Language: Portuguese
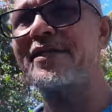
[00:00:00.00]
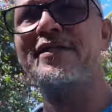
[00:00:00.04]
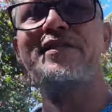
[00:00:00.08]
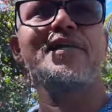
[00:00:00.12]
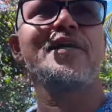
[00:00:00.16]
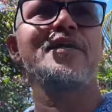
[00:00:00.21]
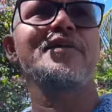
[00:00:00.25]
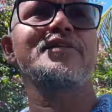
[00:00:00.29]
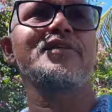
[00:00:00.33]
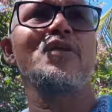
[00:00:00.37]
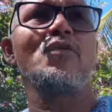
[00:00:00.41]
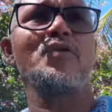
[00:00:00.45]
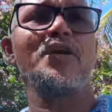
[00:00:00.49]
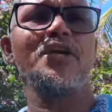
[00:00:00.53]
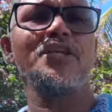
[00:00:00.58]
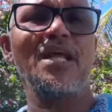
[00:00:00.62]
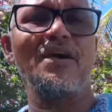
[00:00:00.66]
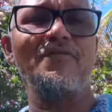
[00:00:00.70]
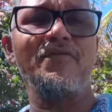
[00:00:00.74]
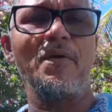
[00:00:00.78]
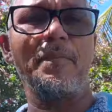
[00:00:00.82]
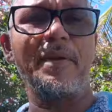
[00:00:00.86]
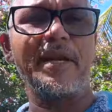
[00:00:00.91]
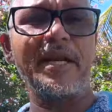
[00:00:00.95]
Tá- então quem
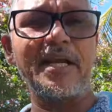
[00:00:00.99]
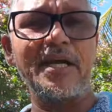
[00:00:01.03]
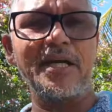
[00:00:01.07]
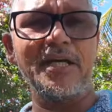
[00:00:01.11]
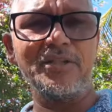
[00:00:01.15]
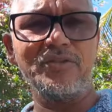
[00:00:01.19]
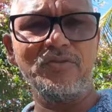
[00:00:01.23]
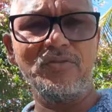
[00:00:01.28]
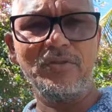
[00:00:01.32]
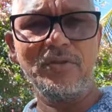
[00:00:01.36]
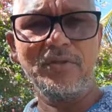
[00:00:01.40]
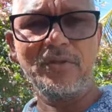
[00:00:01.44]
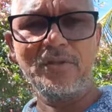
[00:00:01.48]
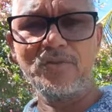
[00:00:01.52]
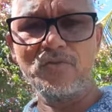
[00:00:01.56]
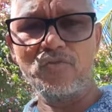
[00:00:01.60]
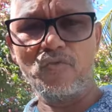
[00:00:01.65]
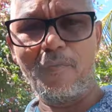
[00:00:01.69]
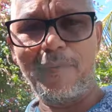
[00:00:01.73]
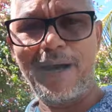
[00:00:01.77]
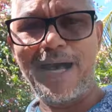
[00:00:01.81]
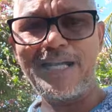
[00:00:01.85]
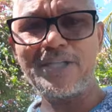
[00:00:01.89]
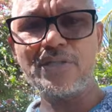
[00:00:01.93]
estava brigando
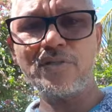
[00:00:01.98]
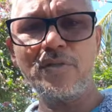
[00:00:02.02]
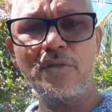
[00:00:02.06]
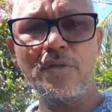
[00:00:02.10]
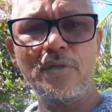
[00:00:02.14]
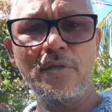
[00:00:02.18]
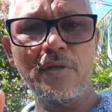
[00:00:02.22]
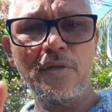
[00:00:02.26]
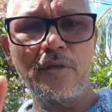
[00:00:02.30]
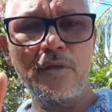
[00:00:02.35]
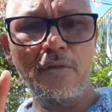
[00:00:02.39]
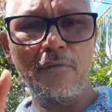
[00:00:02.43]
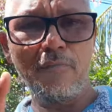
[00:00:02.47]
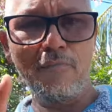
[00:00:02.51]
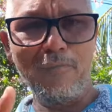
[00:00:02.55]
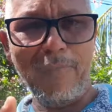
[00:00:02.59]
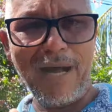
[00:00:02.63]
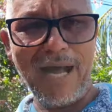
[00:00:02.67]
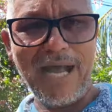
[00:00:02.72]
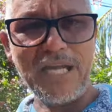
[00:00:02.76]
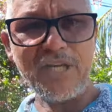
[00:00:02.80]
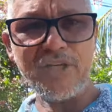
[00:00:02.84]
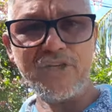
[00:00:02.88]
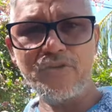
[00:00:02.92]
no mato?
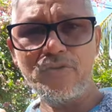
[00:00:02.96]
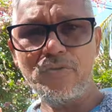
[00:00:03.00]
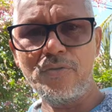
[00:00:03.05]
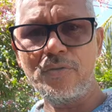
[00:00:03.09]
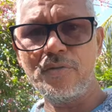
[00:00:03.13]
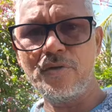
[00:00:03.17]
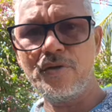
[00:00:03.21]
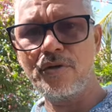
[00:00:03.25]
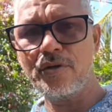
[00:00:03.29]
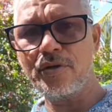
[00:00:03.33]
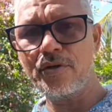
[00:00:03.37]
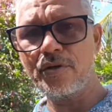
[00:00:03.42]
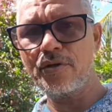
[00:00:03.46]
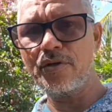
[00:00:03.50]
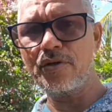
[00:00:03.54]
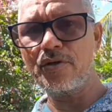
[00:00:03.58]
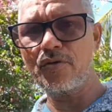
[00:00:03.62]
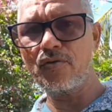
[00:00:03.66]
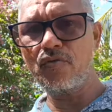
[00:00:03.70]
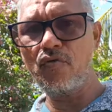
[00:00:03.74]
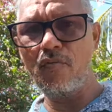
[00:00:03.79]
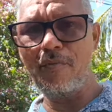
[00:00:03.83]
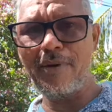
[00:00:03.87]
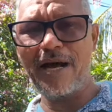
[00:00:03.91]
Macho
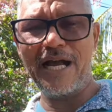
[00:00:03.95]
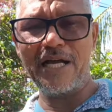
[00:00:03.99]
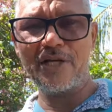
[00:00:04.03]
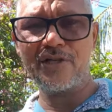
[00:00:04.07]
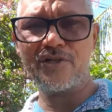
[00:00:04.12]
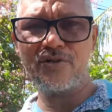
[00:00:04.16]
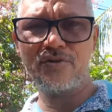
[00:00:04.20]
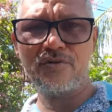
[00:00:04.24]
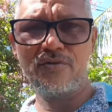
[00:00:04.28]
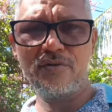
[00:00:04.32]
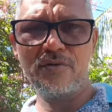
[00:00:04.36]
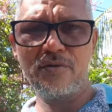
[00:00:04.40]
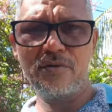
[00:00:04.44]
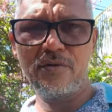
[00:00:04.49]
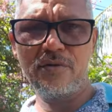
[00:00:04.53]
com macho.